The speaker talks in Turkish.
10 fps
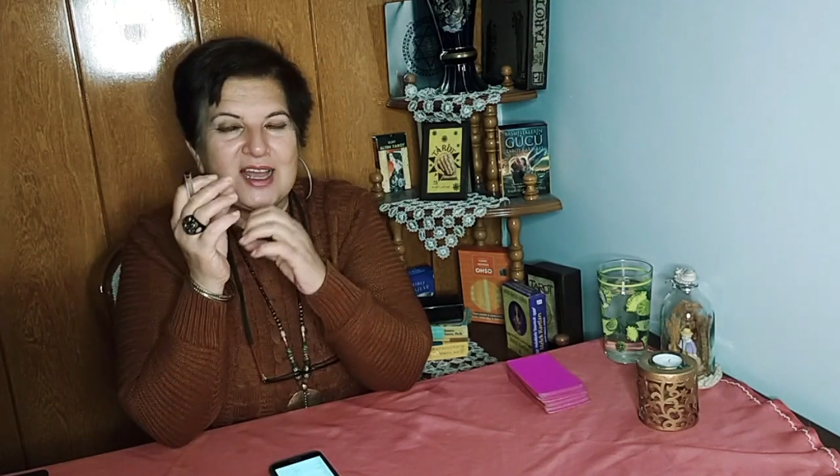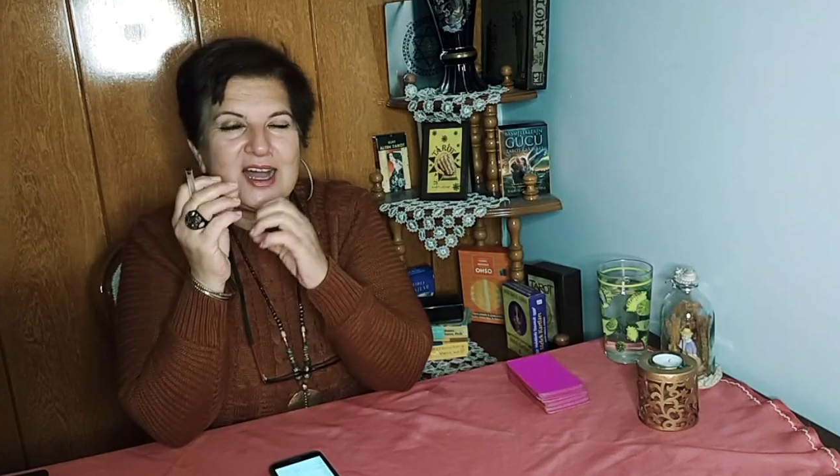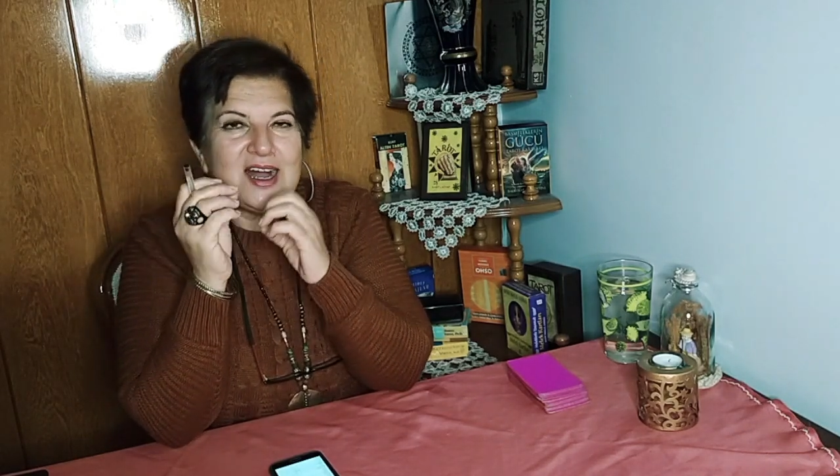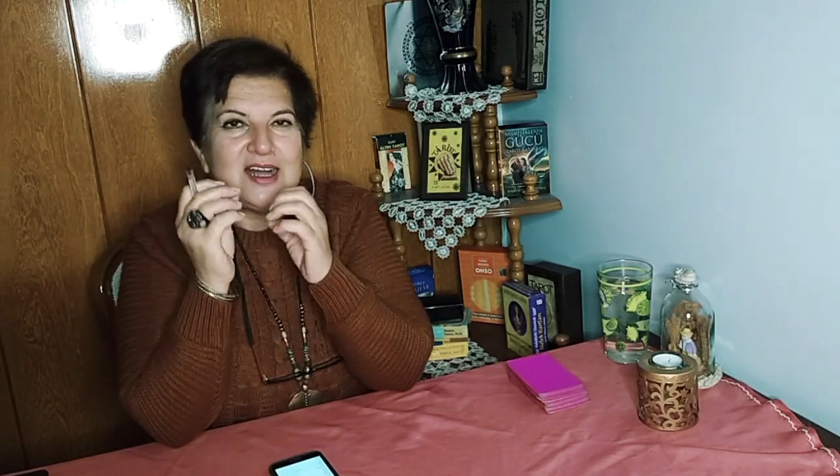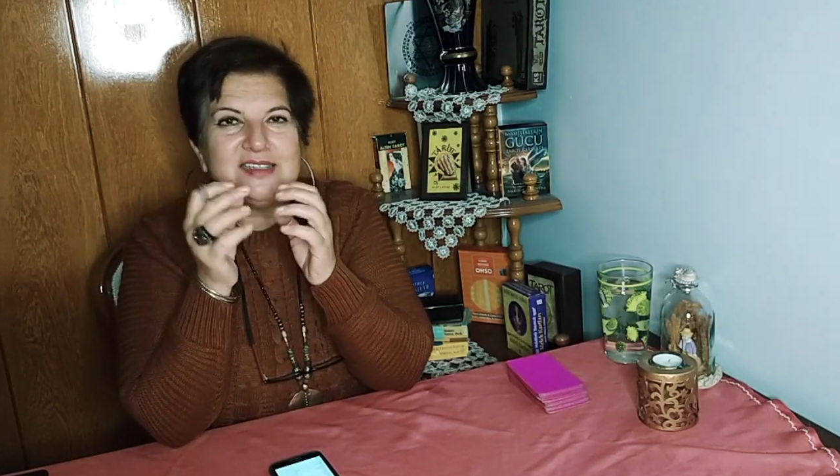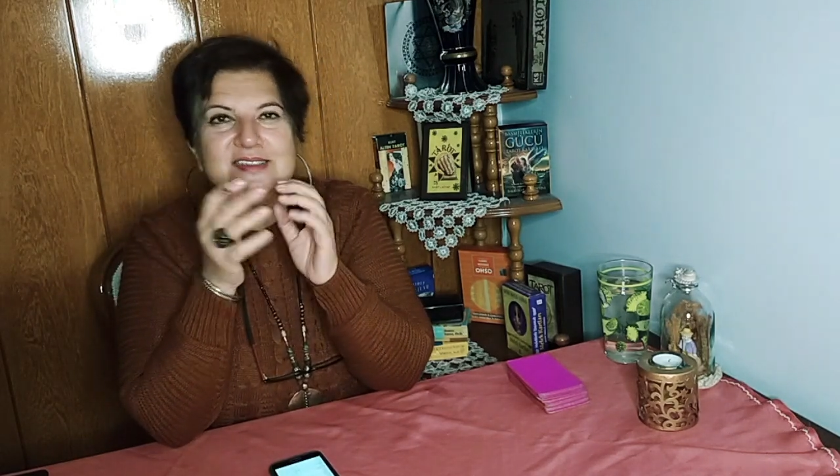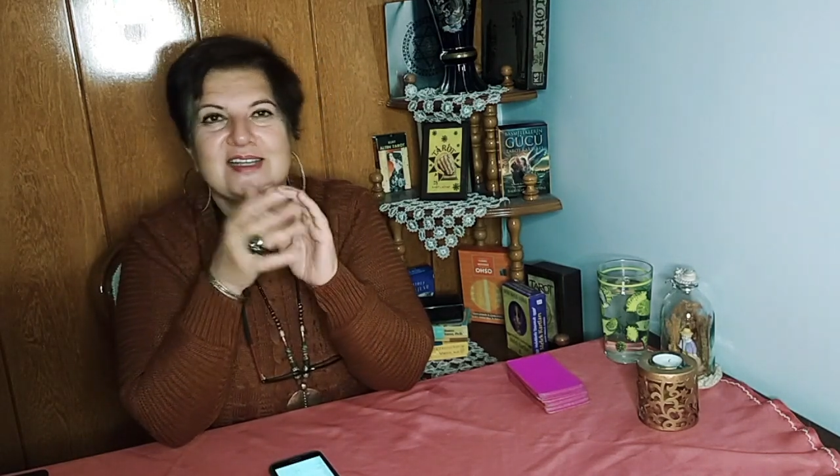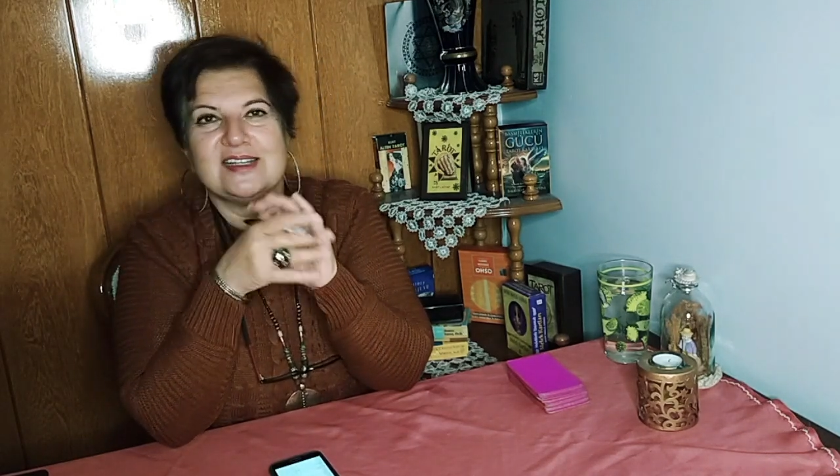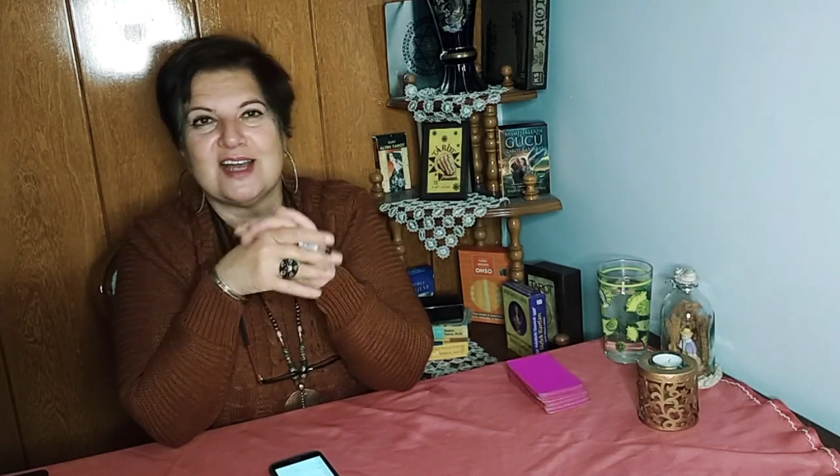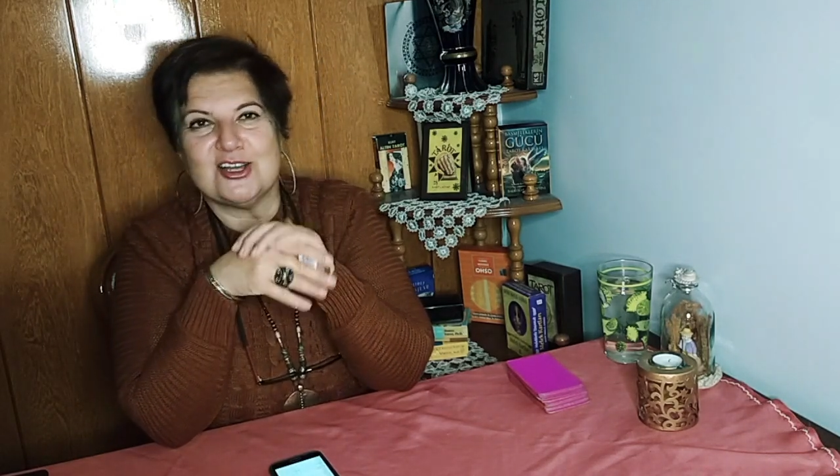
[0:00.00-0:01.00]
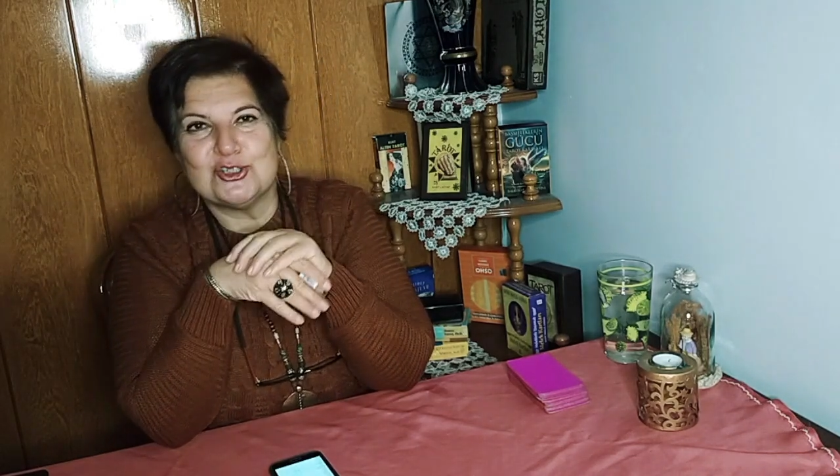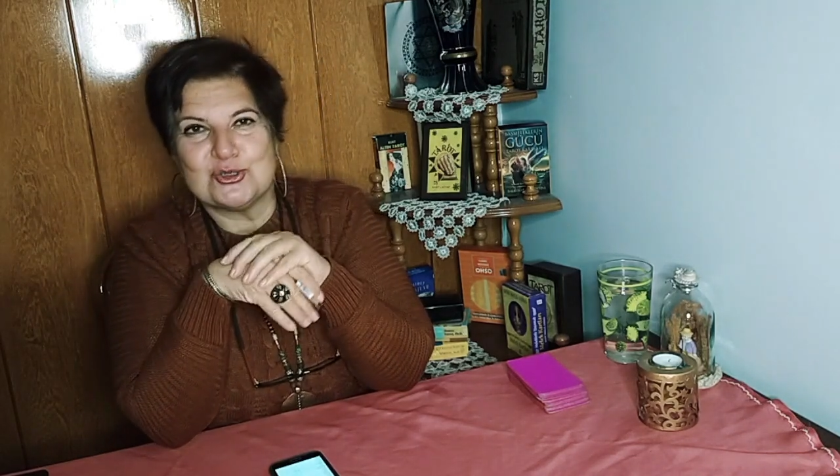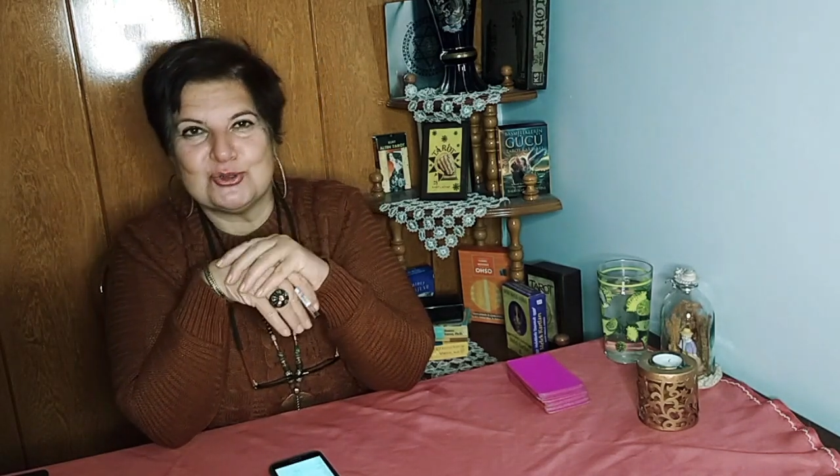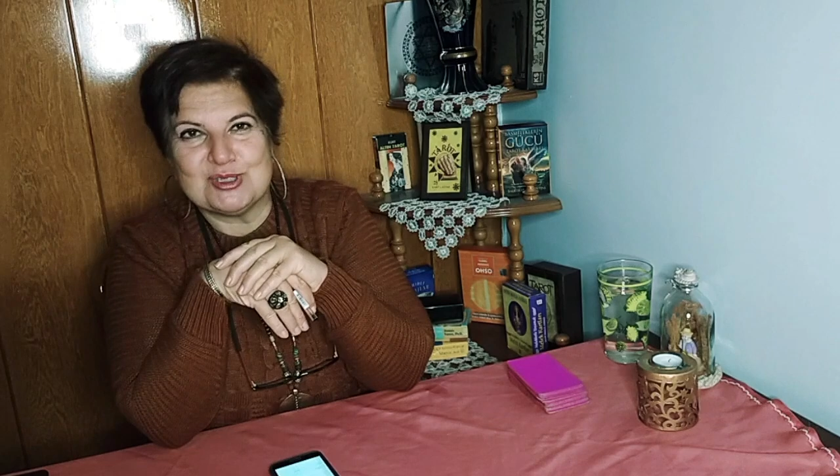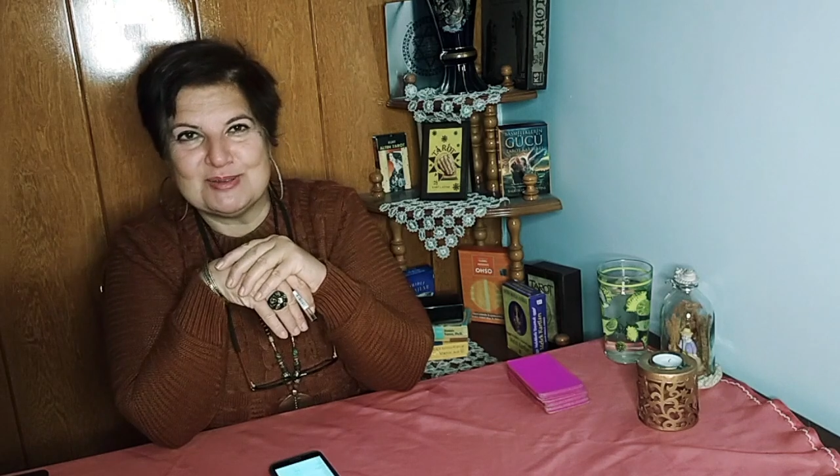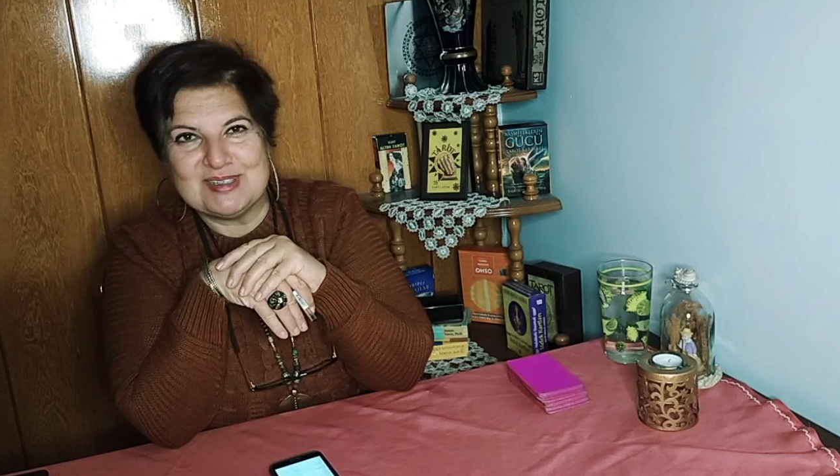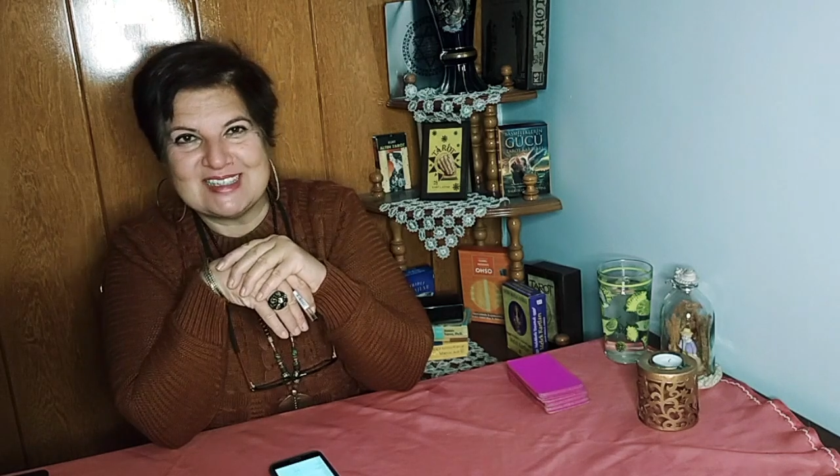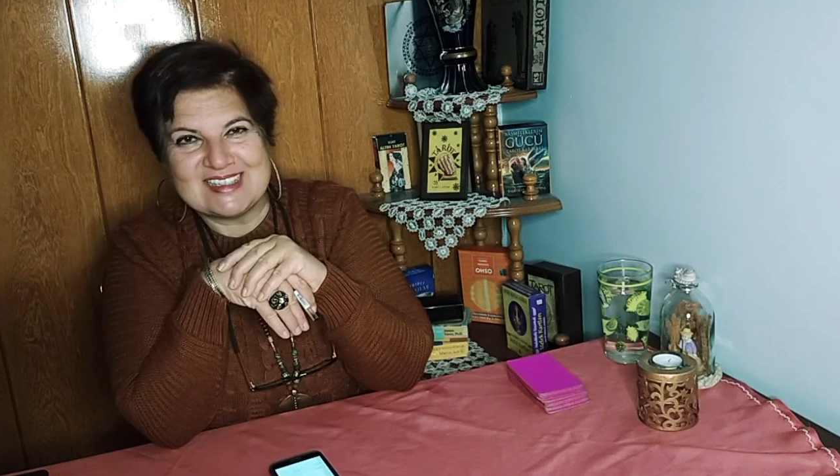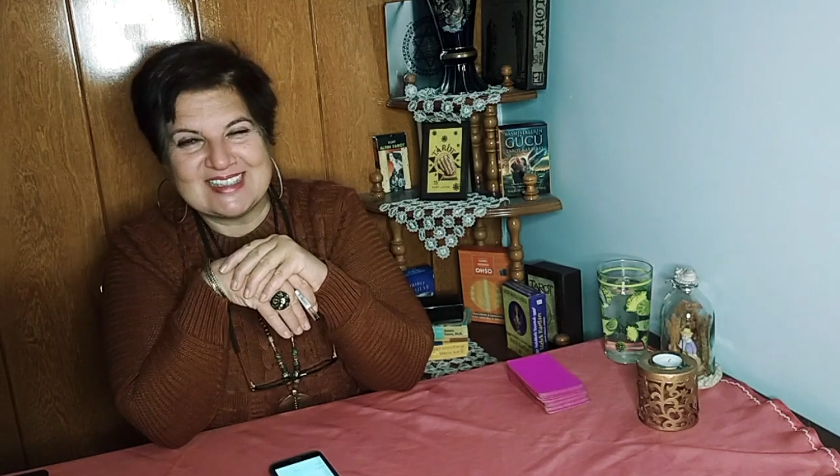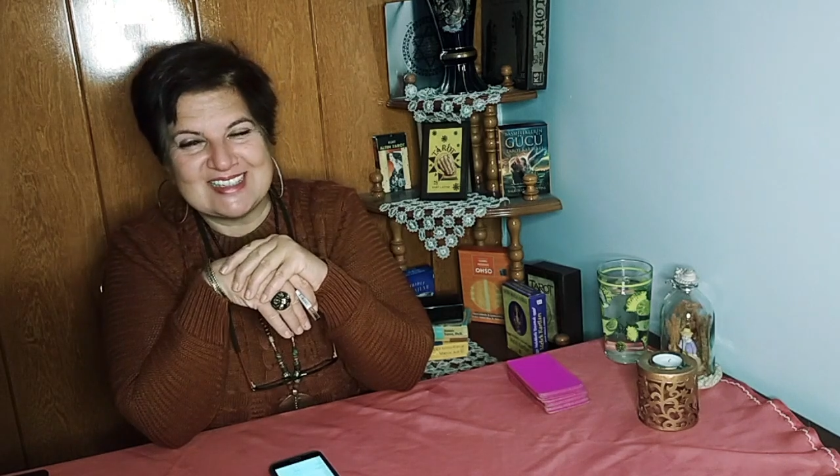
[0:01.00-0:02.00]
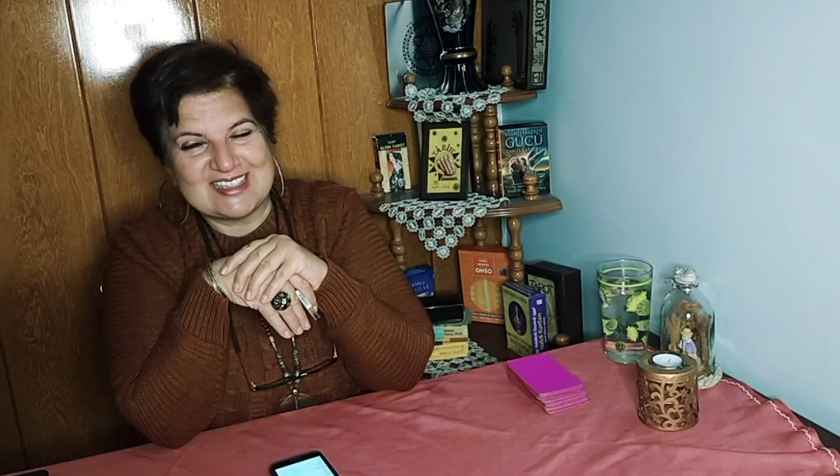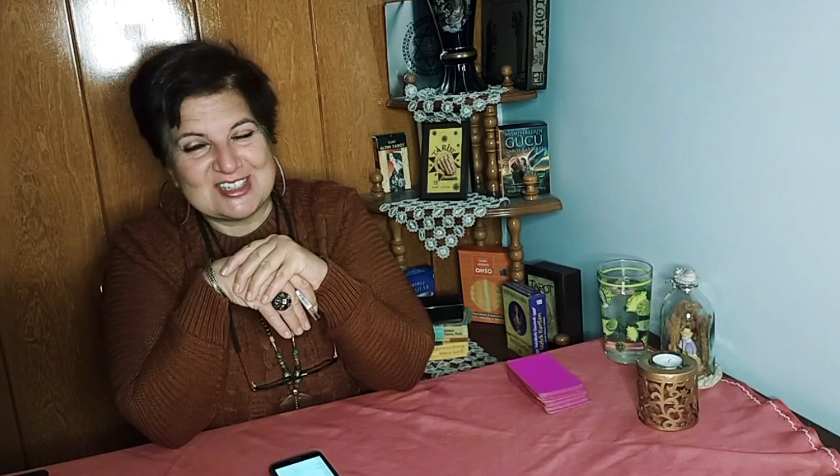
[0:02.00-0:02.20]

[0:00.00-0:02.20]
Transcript: Aniden aşık olabilirsiniz.